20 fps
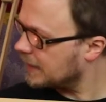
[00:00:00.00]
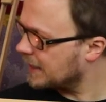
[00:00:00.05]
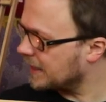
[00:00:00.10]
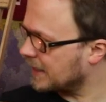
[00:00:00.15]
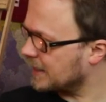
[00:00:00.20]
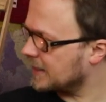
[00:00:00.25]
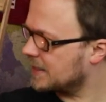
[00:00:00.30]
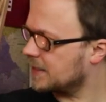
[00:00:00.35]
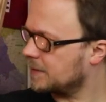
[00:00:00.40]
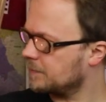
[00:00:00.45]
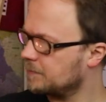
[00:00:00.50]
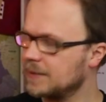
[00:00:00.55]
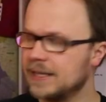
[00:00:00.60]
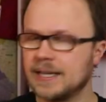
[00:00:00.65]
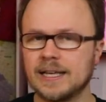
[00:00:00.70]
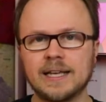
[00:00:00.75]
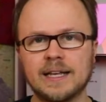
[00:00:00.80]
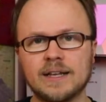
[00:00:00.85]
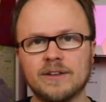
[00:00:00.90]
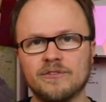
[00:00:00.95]
Drittens,
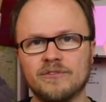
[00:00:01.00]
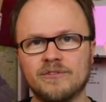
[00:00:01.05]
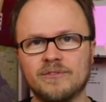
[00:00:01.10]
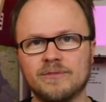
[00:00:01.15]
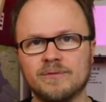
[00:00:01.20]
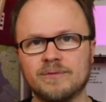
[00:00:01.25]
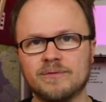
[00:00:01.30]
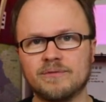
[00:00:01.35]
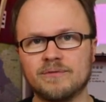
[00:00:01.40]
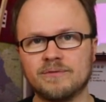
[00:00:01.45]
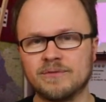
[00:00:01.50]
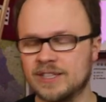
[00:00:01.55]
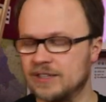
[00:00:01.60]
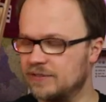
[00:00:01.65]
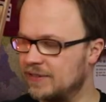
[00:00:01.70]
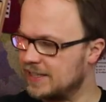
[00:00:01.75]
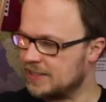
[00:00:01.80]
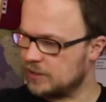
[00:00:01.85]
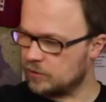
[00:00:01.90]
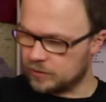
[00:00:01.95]

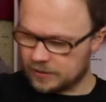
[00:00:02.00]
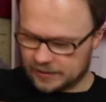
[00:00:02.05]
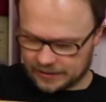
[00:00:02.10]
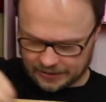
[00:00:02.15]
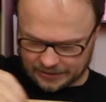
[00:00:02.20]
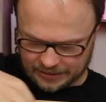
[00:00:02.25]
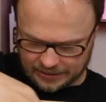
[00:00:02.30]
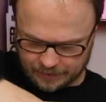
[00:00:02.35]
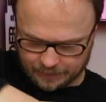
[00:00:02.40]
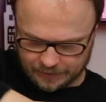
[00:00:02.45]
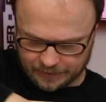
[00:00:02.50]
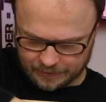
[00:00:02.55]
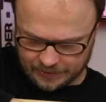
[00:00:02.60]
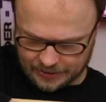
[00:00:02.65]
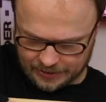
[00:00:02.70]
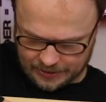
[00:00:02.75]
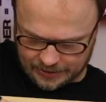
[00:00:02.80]
die Versionsangabe.